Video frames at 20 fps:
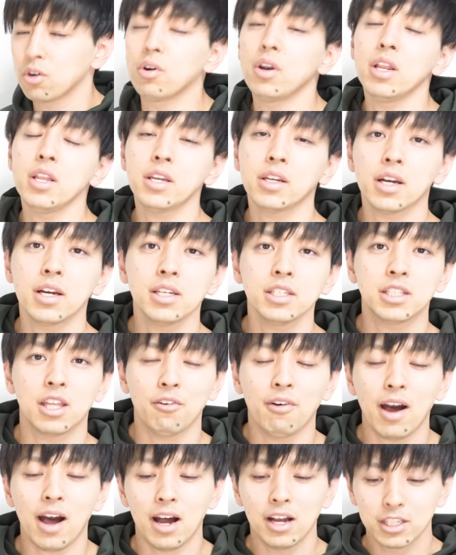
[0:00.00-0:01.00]
これに関して
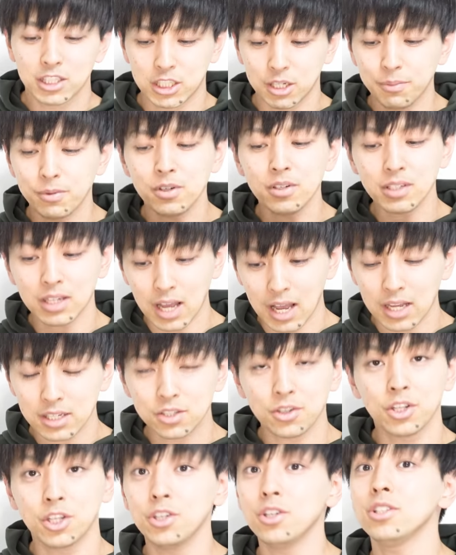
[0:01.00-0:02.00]
は、自分が
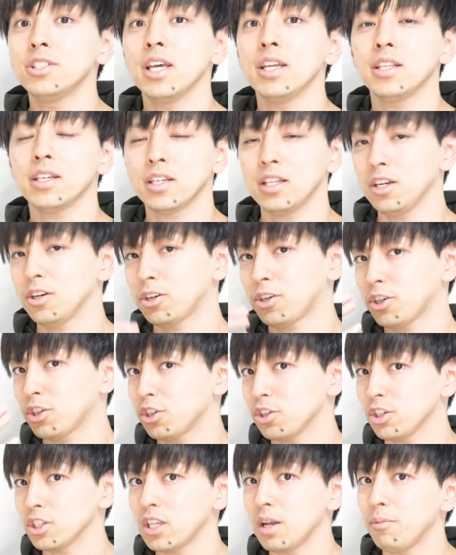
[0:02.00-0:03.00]
その優先的に復
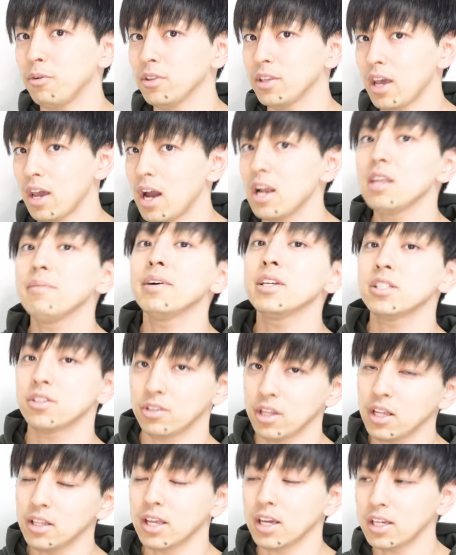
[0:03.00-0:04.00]
習した問題あります
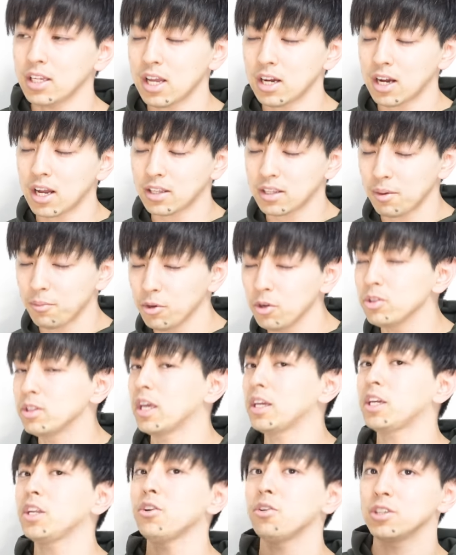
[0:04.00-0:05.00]
よね。できなかったものを
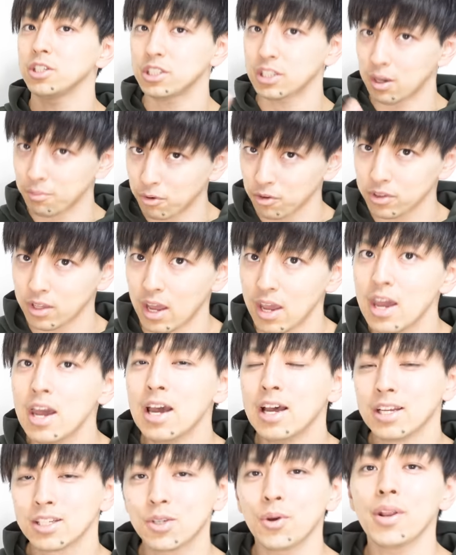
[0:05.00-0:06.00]
できるようにした問題。
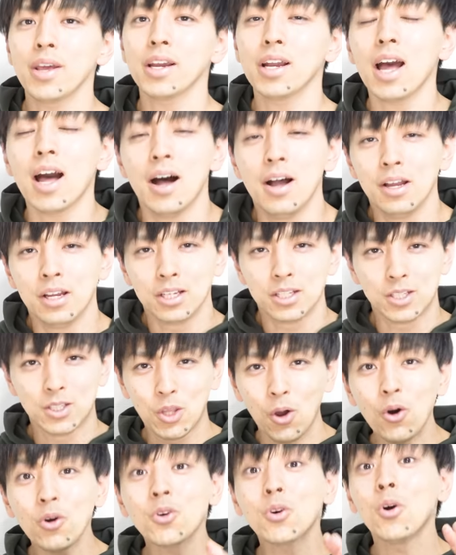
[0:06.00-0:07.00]
それが、
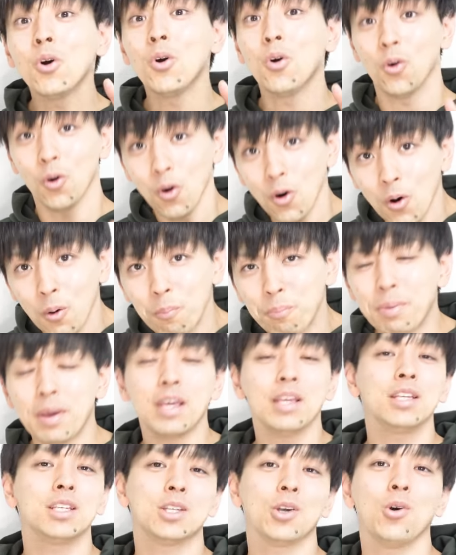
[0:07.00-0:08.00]
どこを
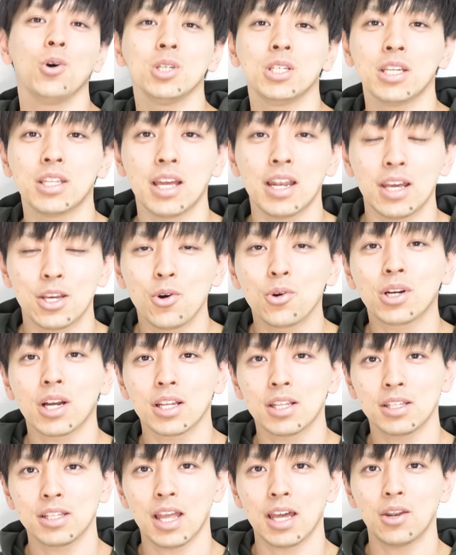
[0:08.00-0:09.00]
勉強してたらよ
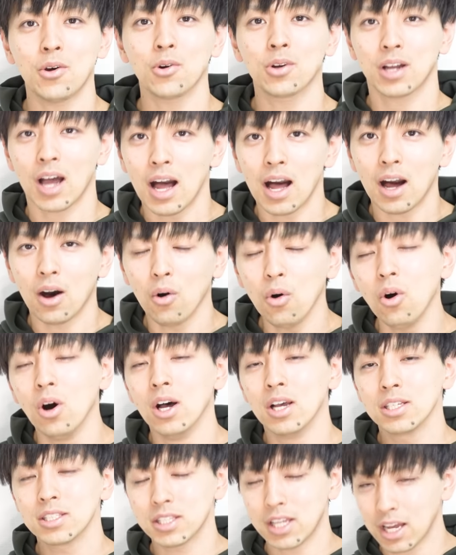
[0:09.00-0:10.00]
かったのか
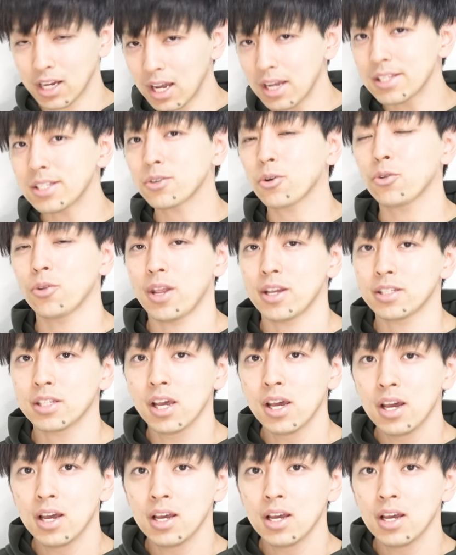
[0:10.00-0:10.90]
を探すことです。